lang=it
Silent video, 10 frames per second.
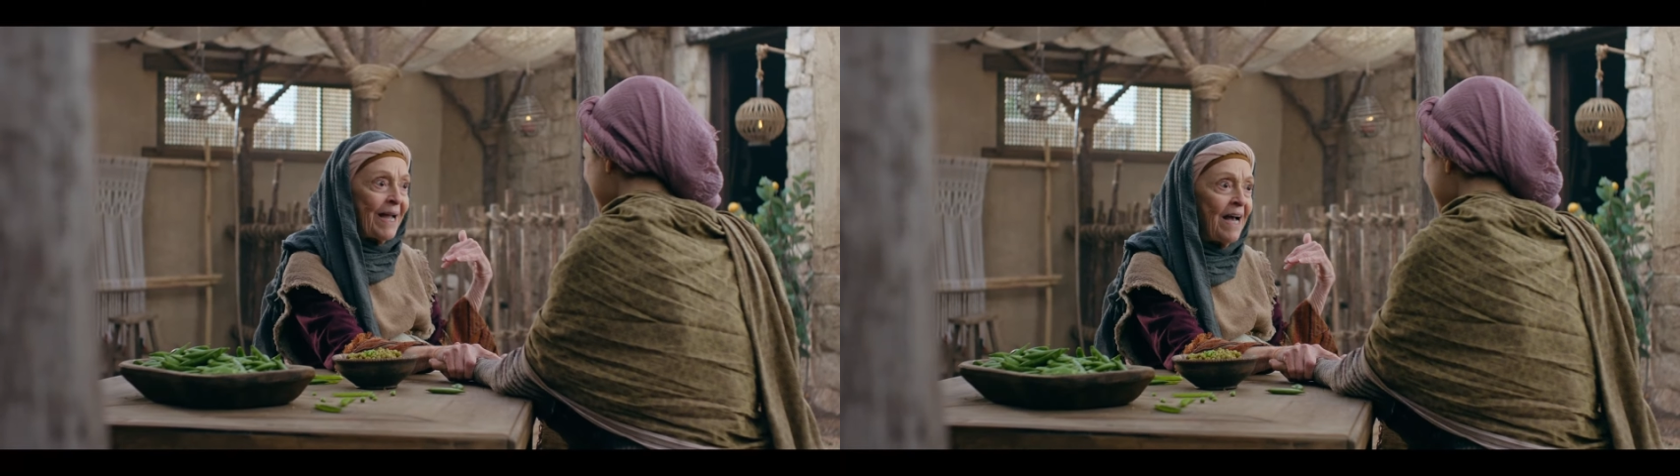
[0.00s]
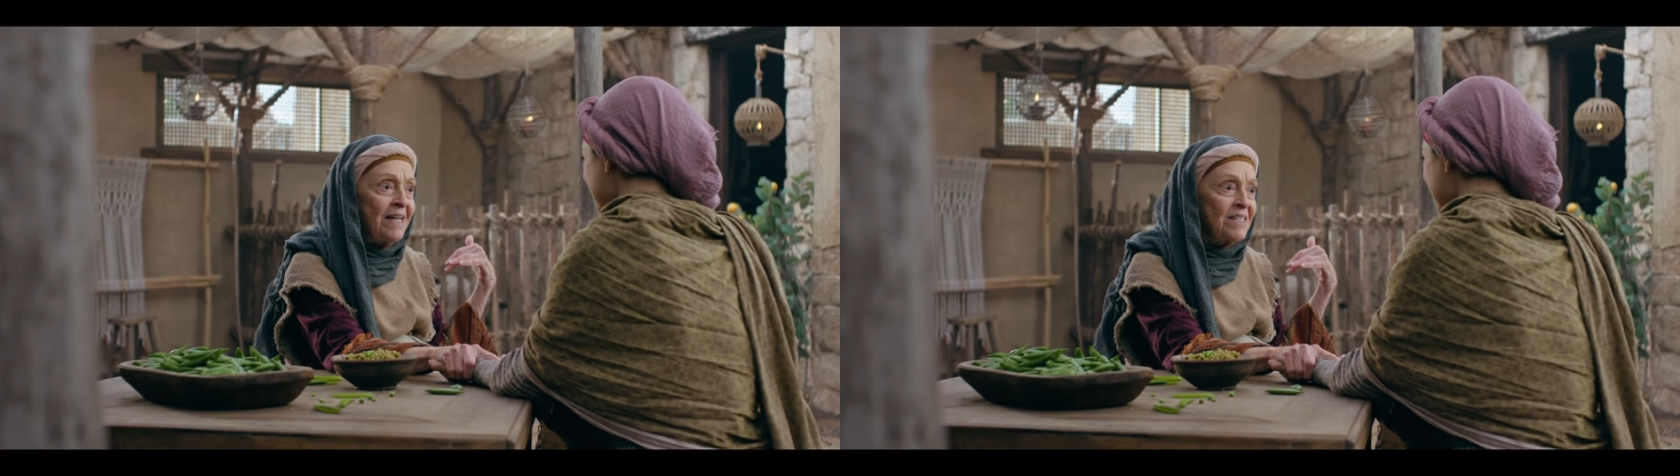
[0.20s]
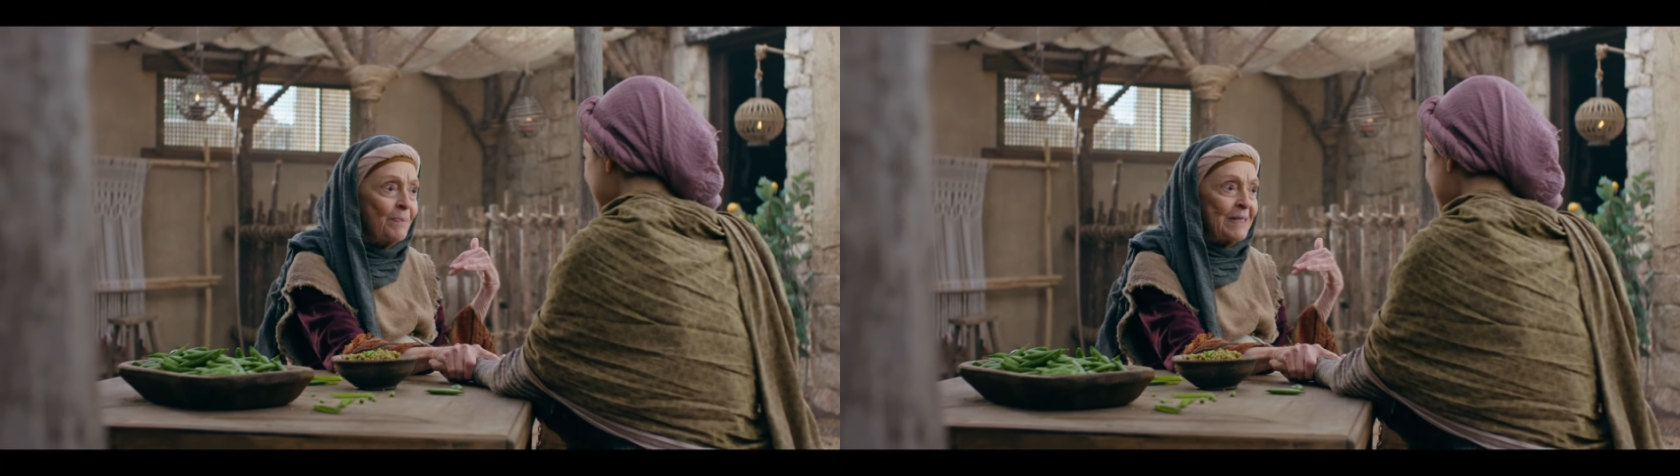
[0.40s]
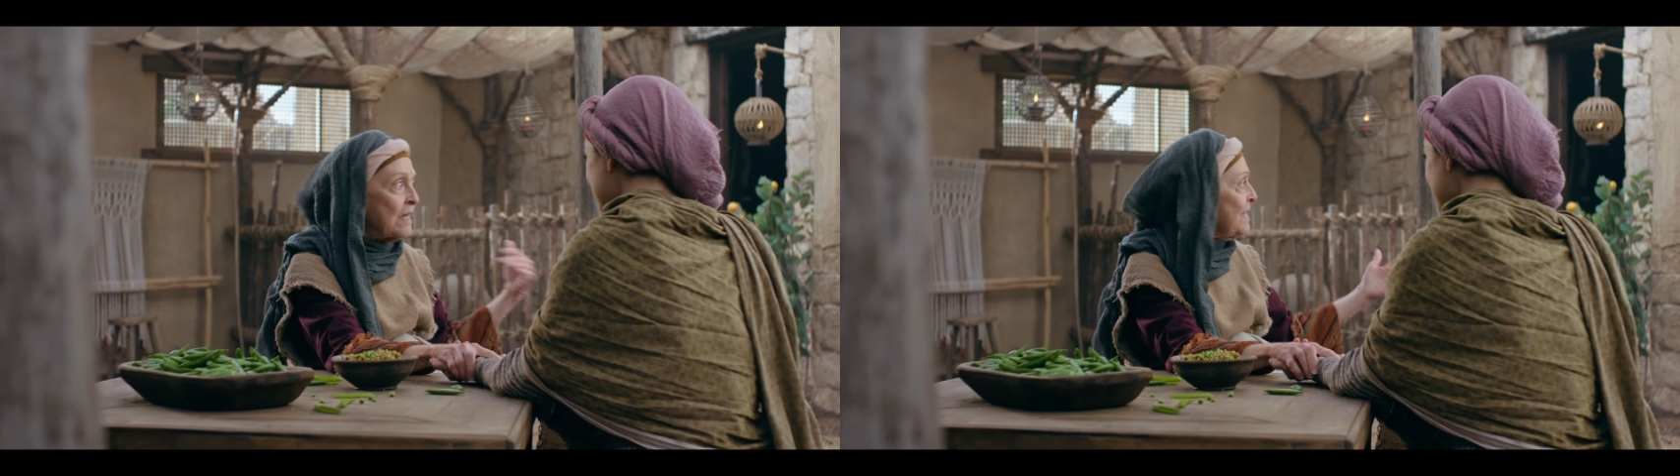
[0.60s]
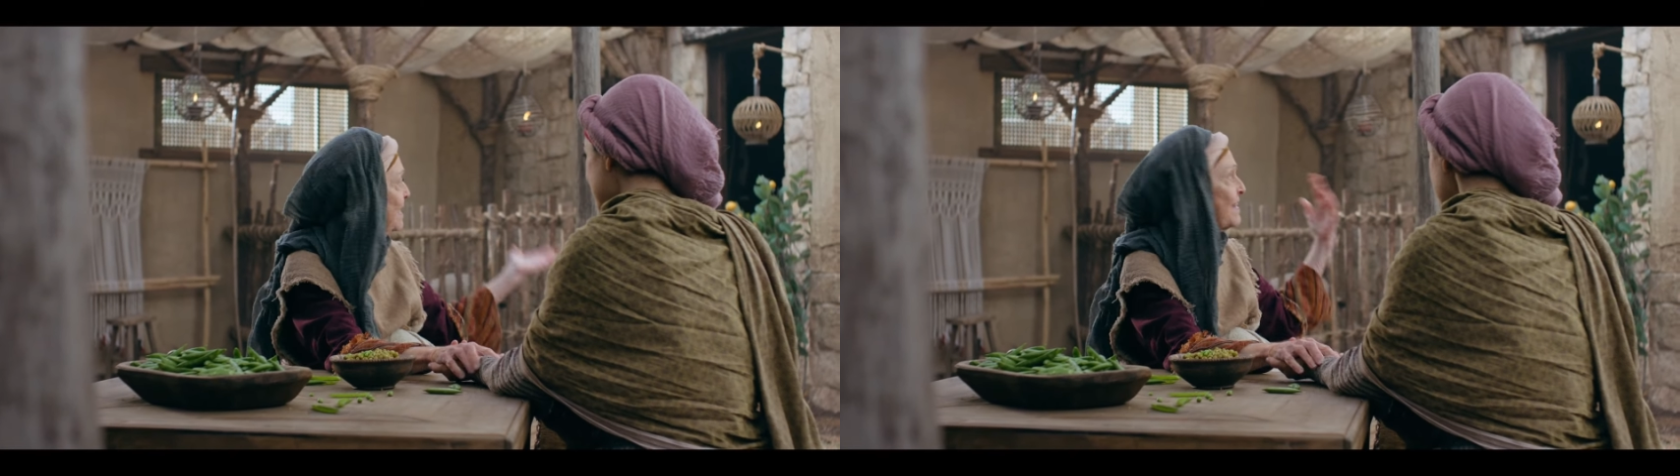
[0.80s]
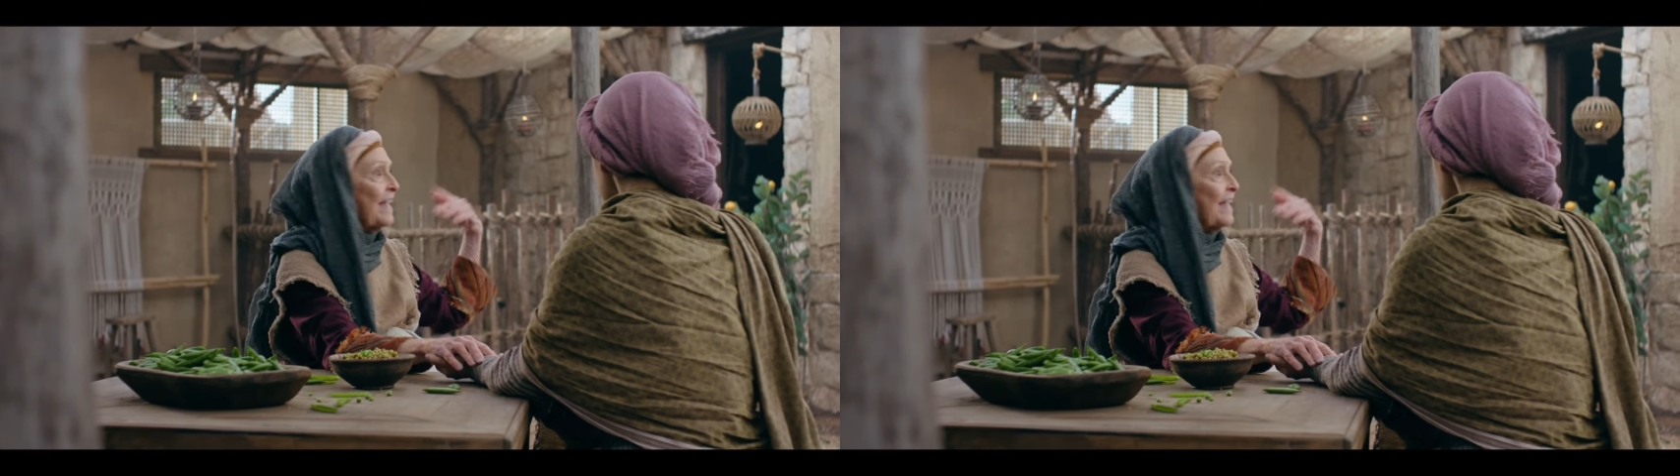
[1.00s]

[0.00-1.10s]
ha parlato con mio marito,